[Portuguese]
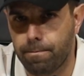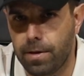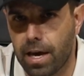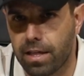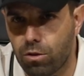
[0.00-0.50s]

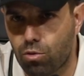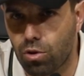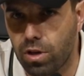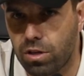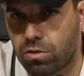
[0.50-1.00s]
e é
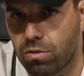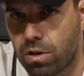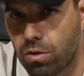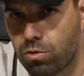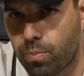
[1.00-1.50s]
dentro disto
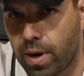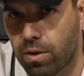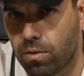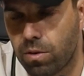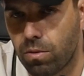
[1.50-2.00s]
que eu
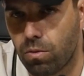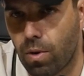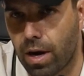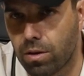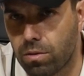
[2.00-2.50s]
espero que
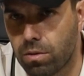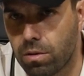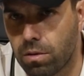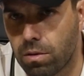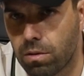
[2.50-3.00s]
o ano
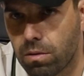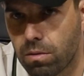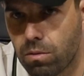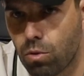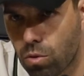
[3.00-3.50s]

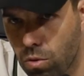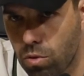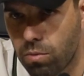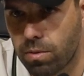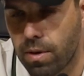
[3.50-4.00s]
de, de, do
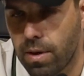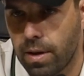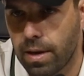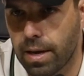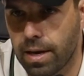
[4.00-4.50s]
clube
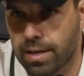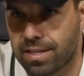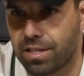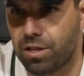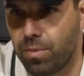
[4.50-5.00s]
uh,
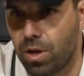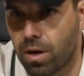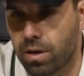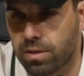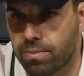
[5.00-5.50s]
seja
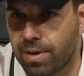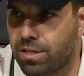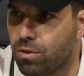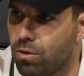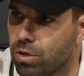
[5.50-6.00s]
melhor. Se vai
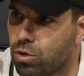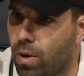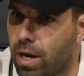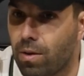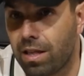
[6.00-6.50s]
ser o
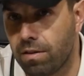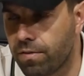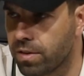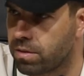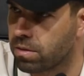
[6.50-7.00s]
nosso ano, é
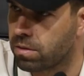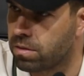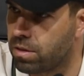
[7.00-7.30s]
difícil.